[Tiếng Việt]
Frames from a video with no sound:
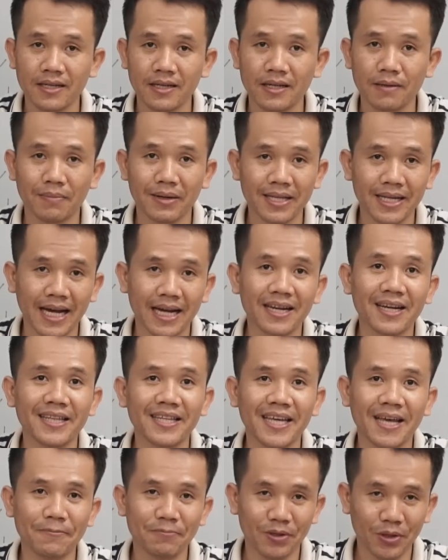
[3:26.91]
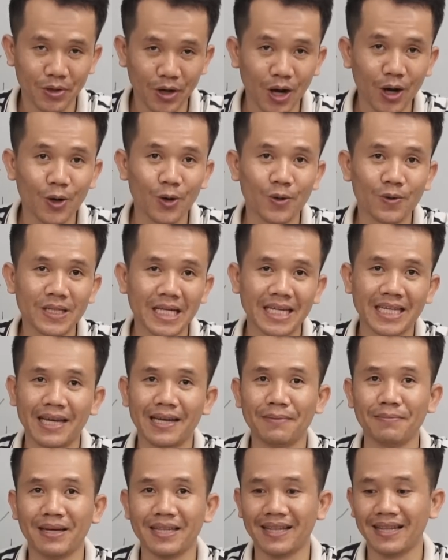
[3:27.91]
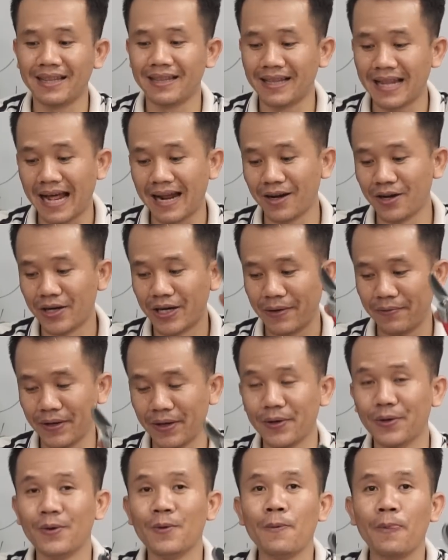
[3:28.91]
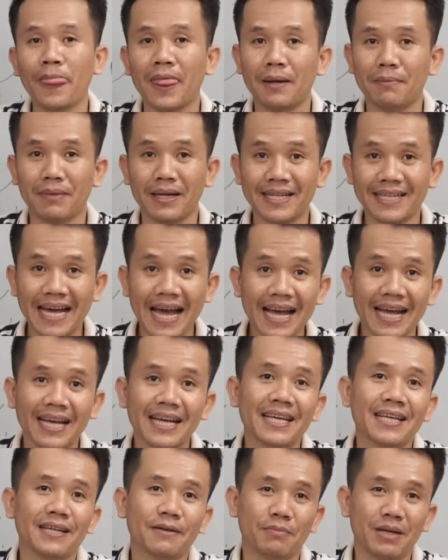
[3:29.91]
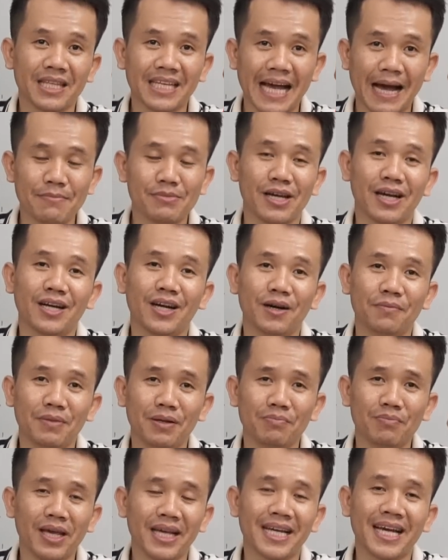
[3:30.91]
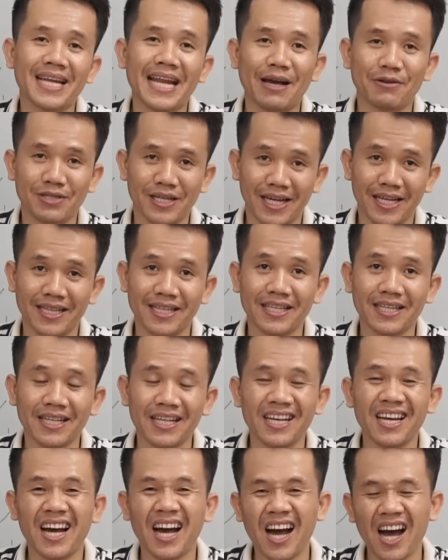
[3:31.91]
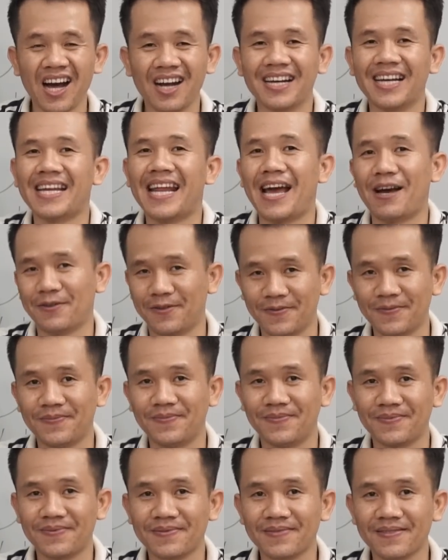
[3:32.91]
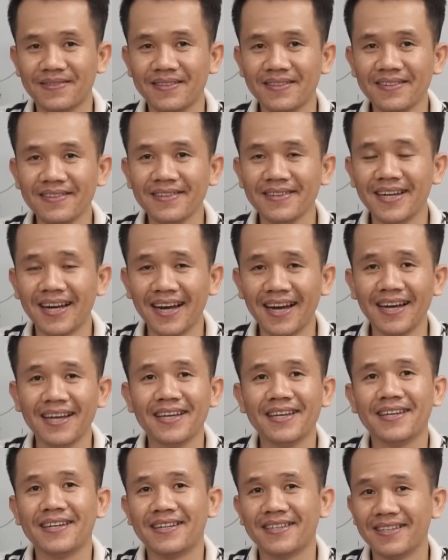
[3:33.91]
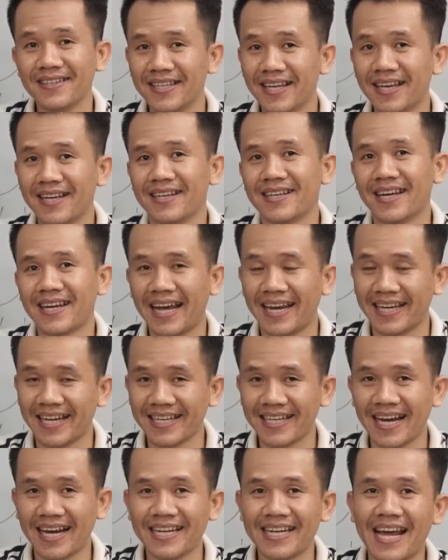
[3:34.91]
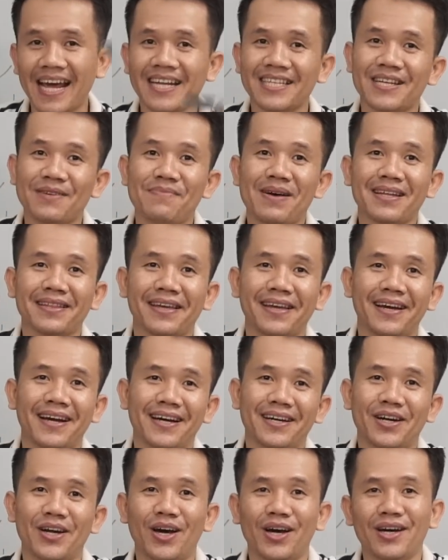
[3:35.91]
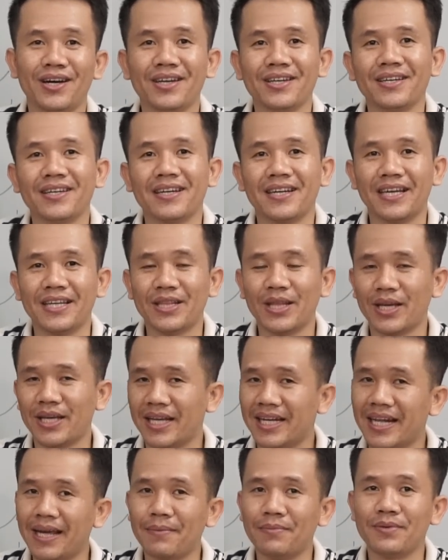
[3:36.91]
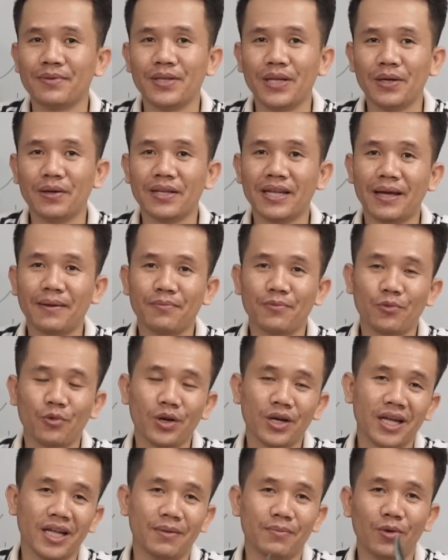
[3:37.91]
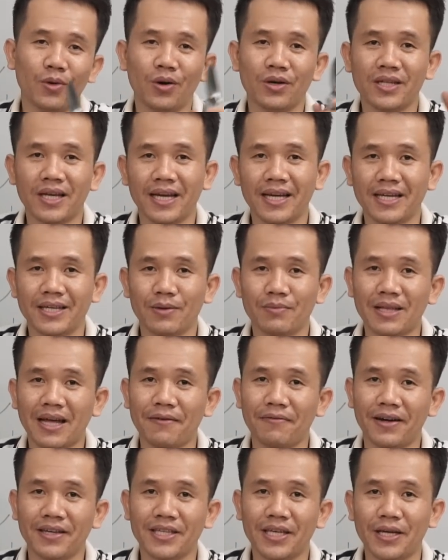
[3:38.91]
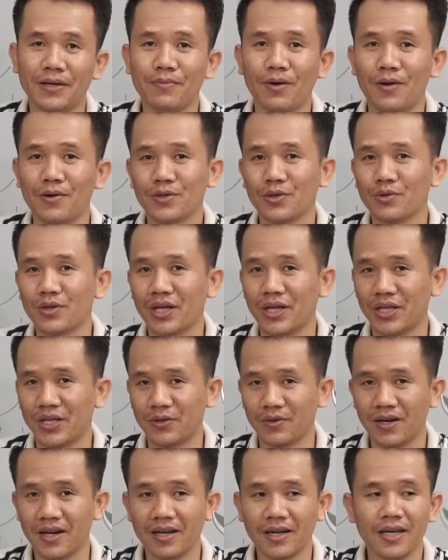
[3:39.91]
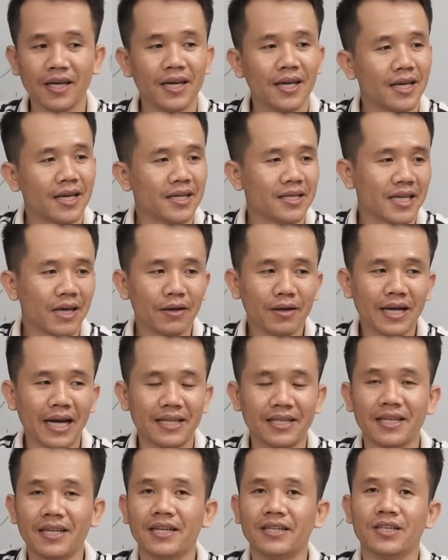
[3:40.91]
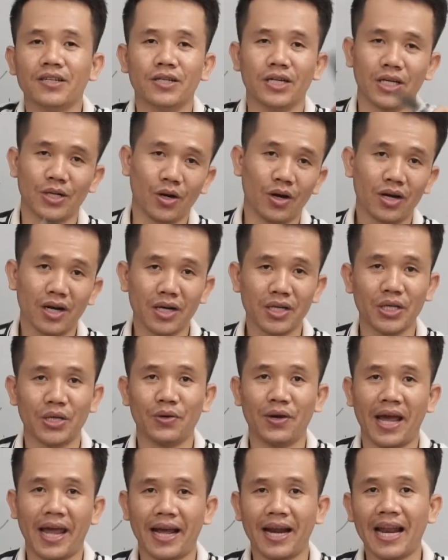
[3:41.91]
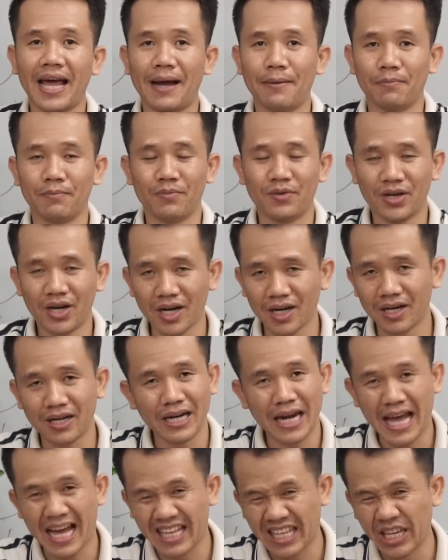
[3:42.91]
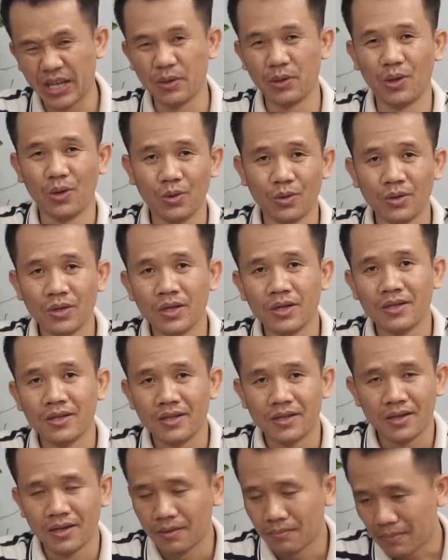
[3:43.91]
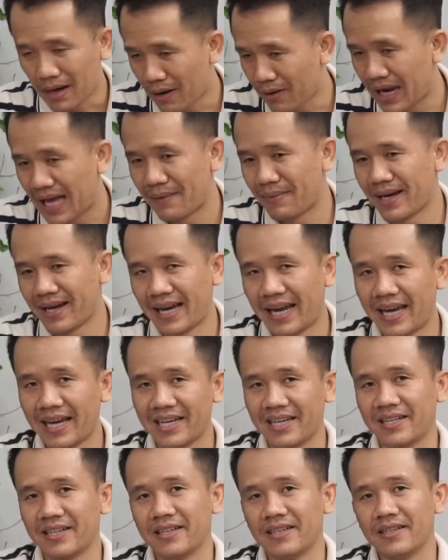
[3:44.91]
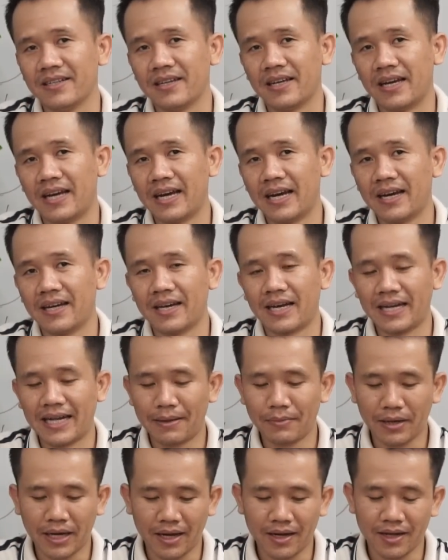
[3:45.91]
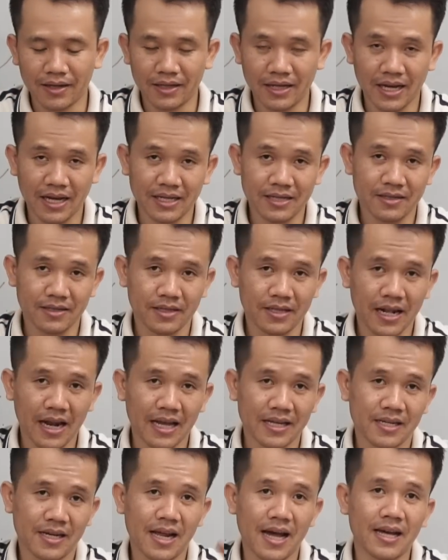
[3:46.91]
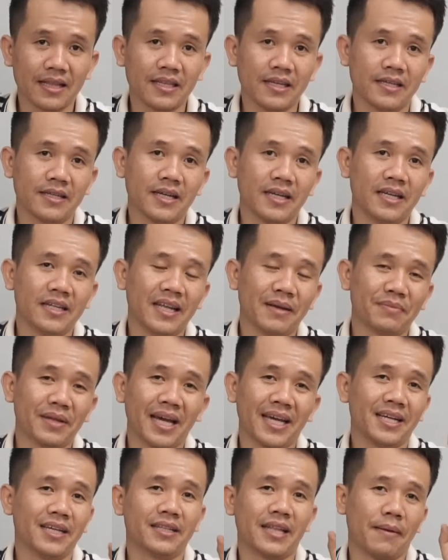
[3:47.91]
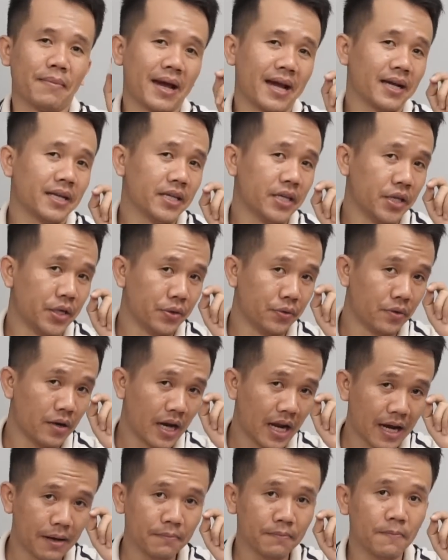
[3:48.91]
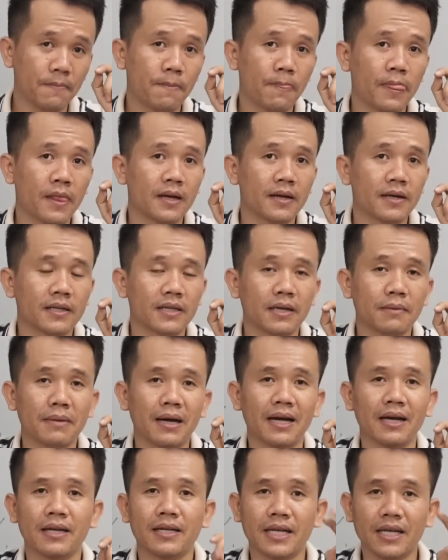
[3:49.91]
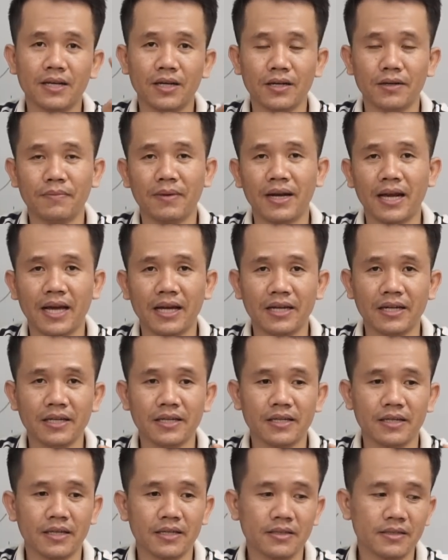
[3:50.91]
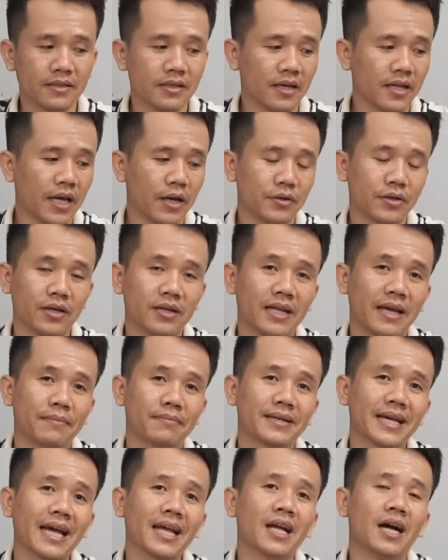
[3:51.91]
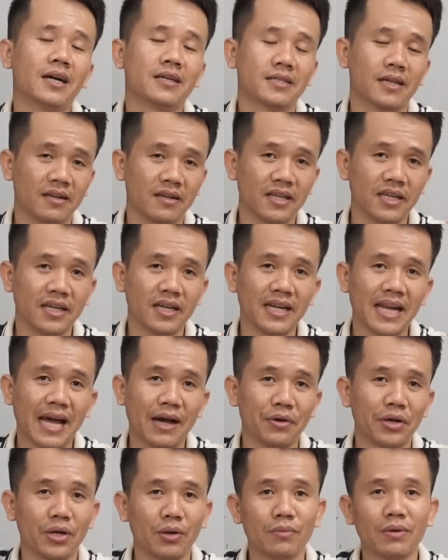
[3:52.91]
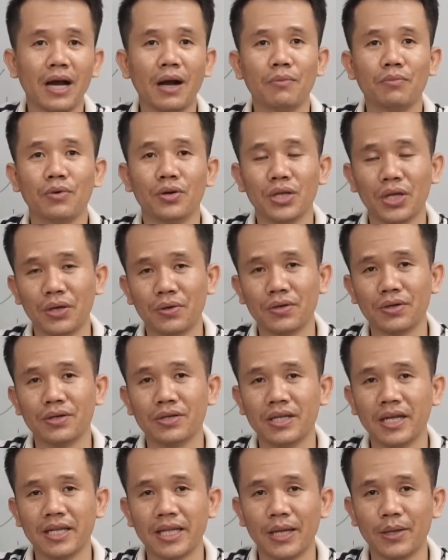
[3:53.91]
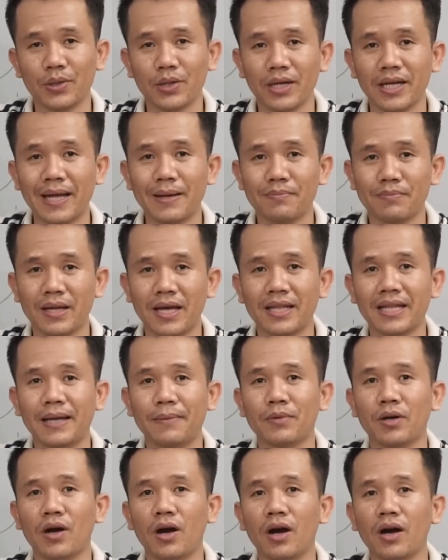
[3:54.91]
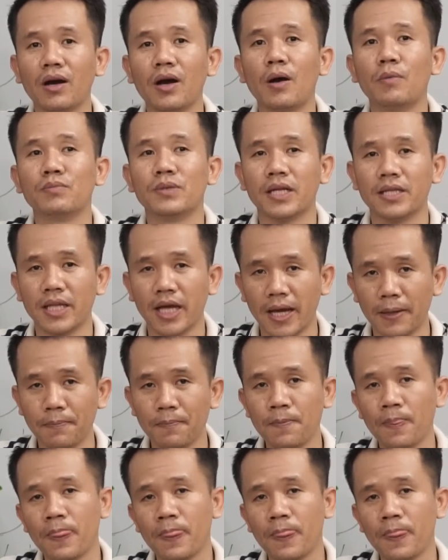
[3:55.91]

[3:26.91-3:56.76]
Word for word: mình khẳng định với em điều đó luôn tại vì mình là người review mình cắt mình cảm nhận được mình biết cái nào xịn hơn cái nào ha đương nhiên cái này chắc chắn giá sẽ mắc tiền hơn rồi đó thì tùy anh em nếu anh em quyết định mua thì chúng ta phải chịu bộ số tiền nhiều hơn các cành trên thị trường thì có rất là nhiều hãng làm rất là nhiều luôn bao la bắt ngát ha anh em có thể lên uh, Lazada Tiki anh em thấy người ta bán nhiều lắm nhưng mà cái người mà để giới thiệu cho anh em cắt thực sự nó như thế nào thì cũng không có nhiều người giới thiệu cho anh em để anh em có thông tin thêm